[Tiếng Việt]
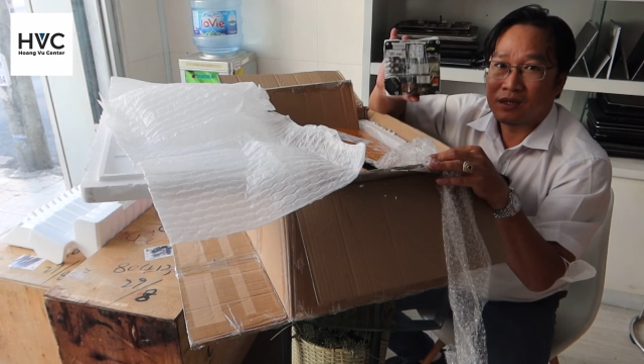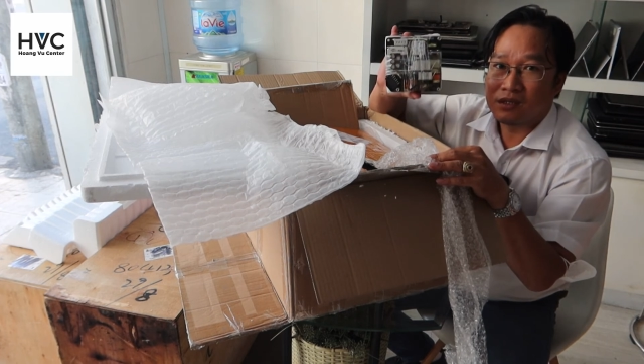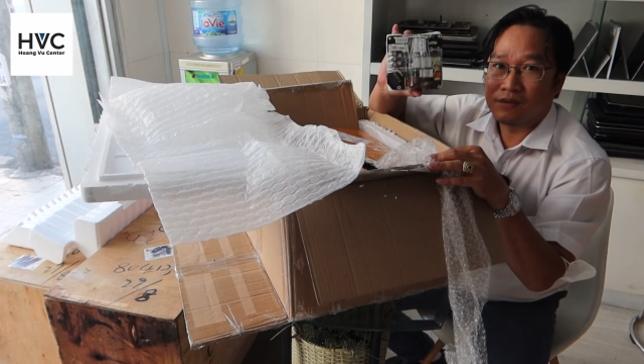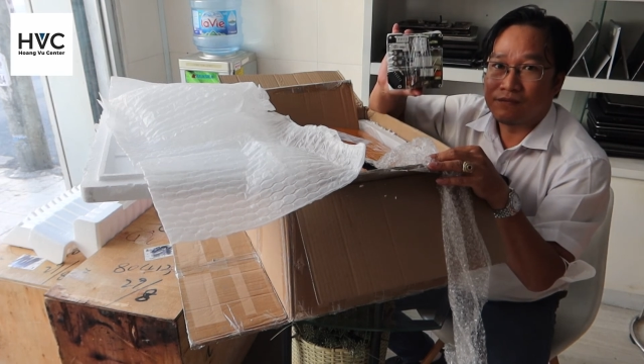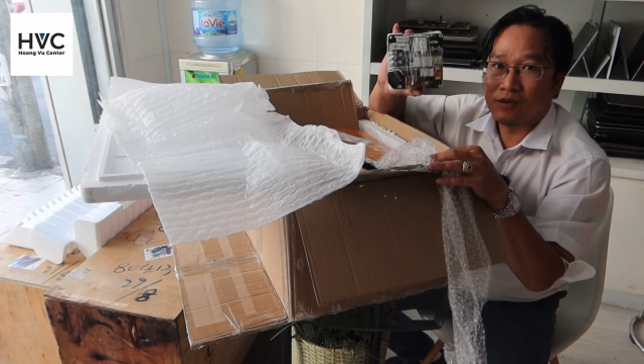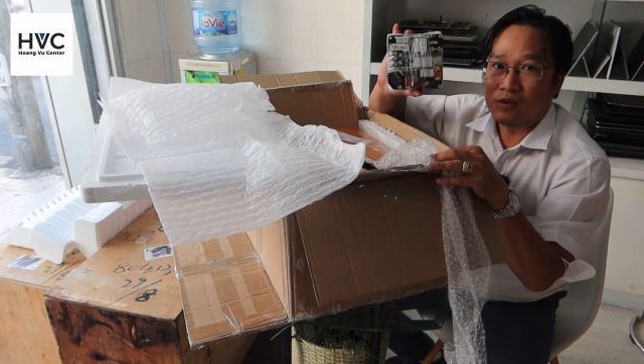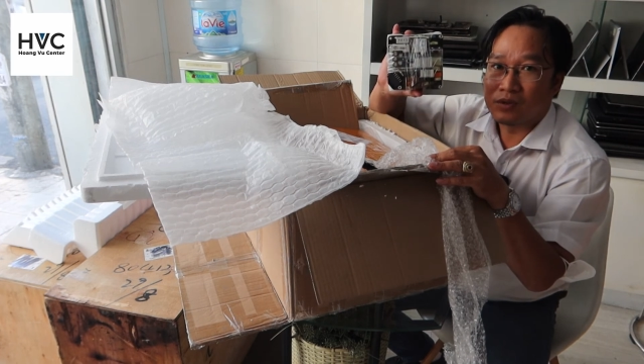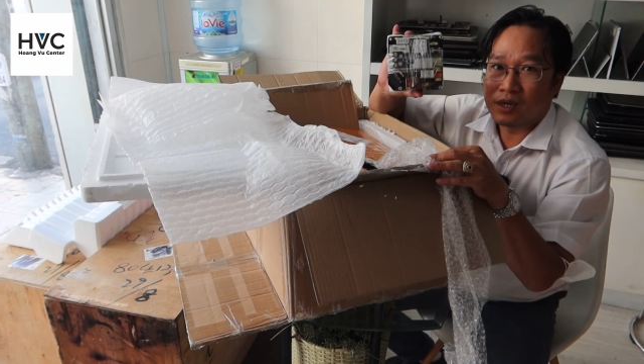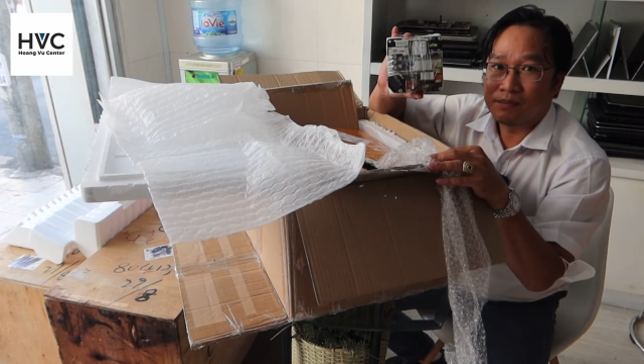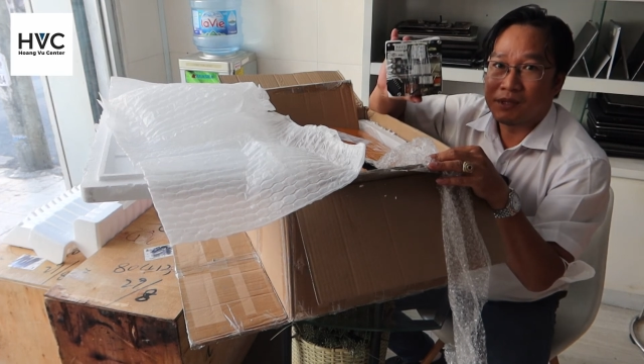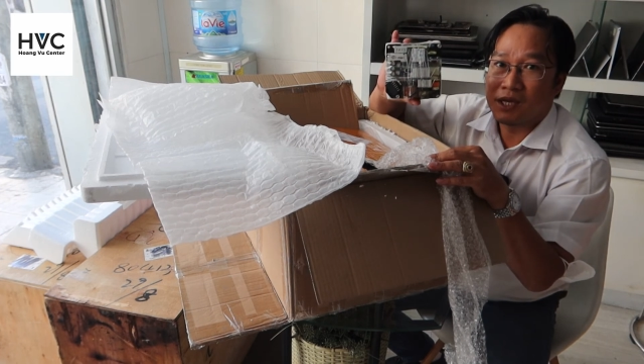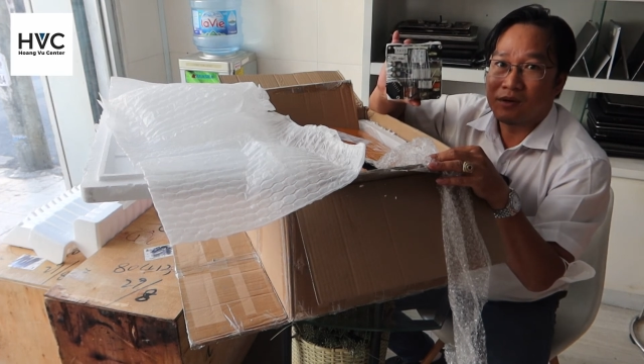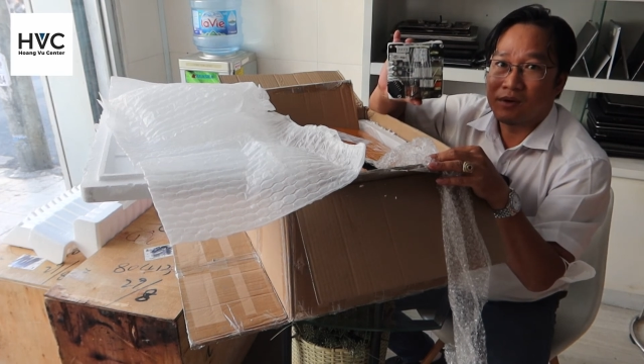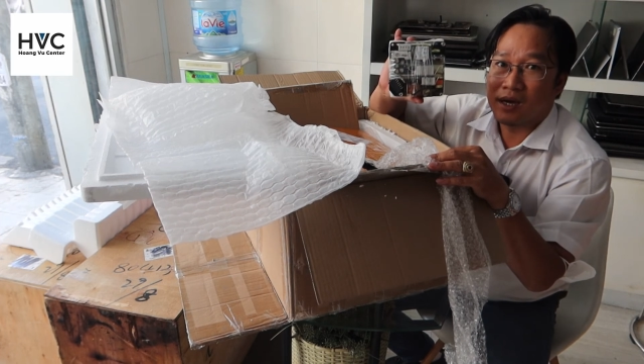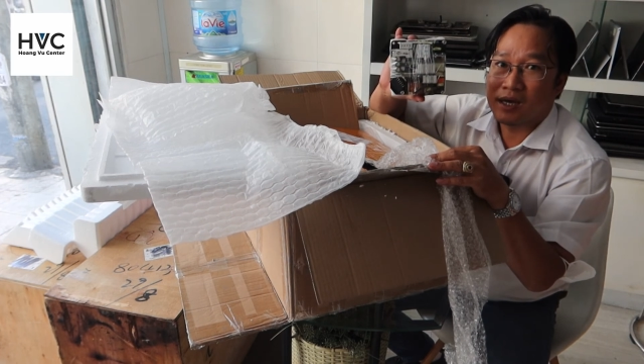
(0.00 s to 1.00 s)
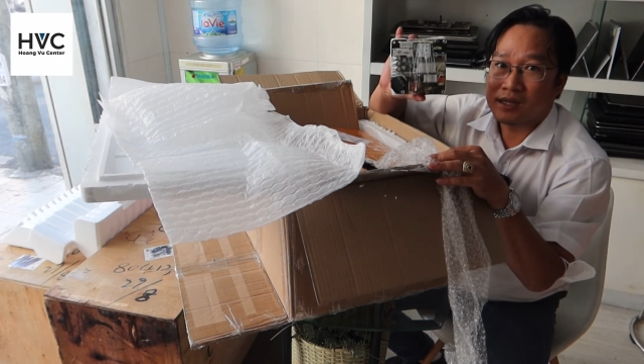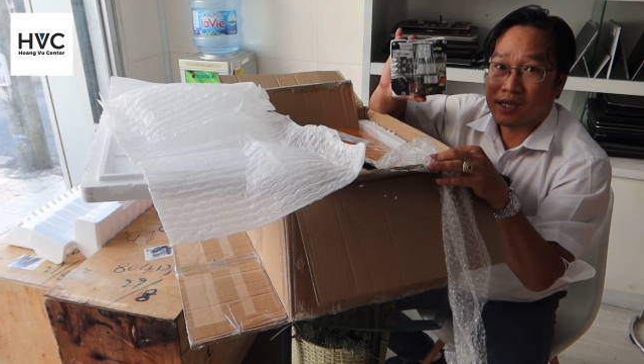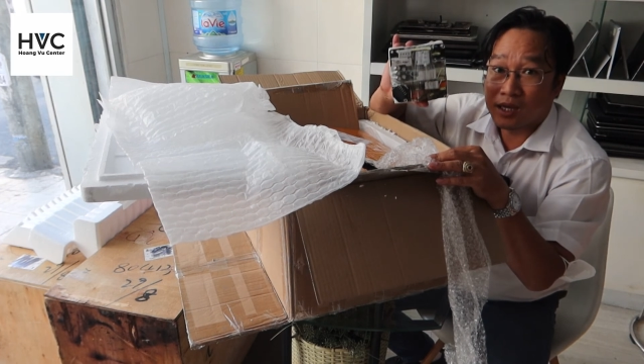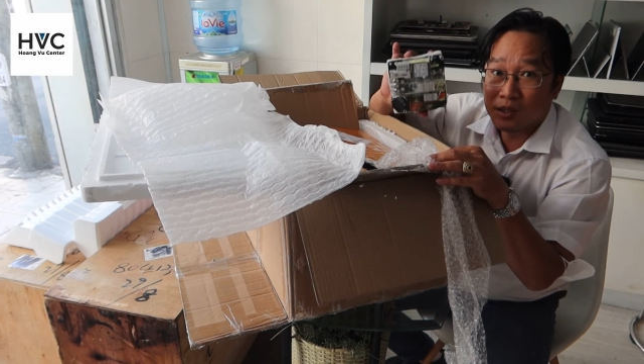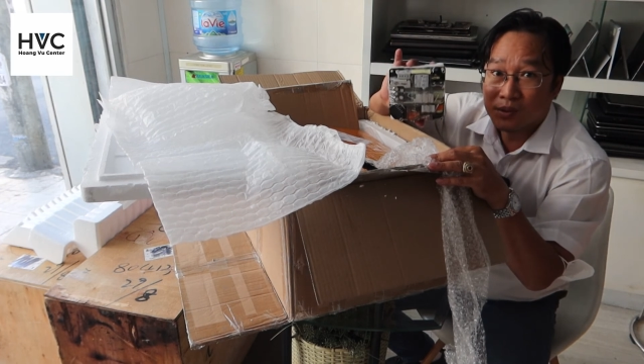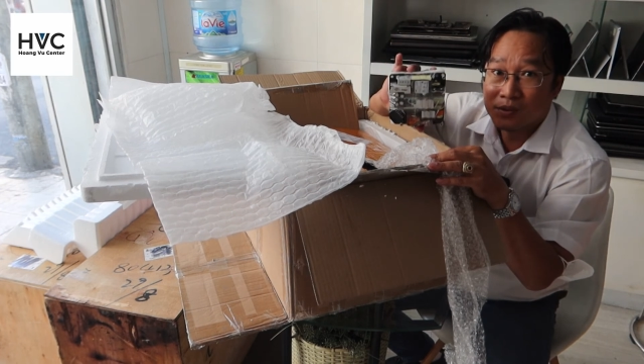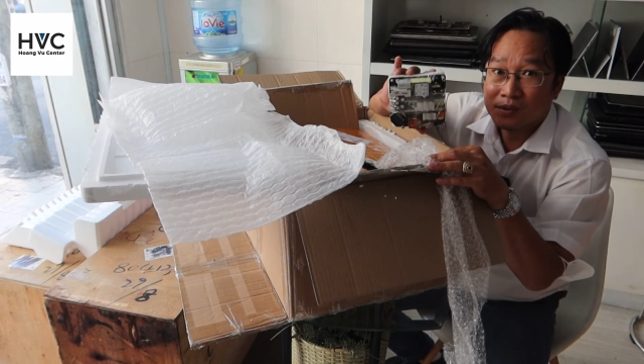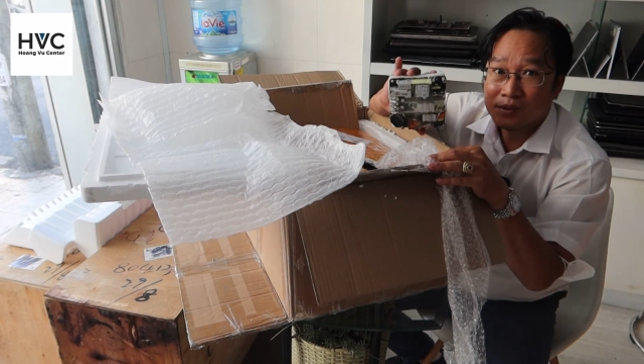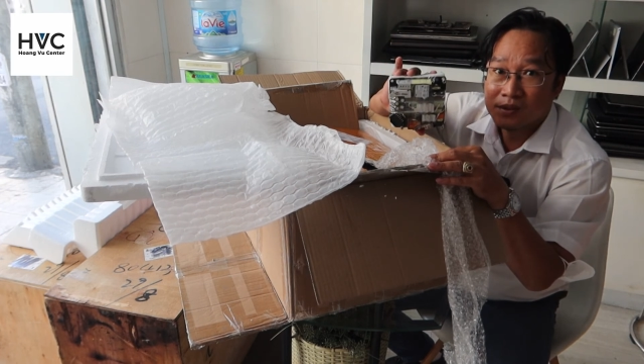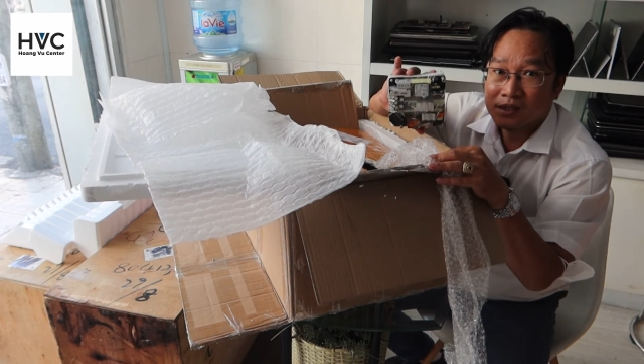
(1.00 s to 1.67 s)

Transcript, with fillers: có dịch vụ kèm theo là thay luôn.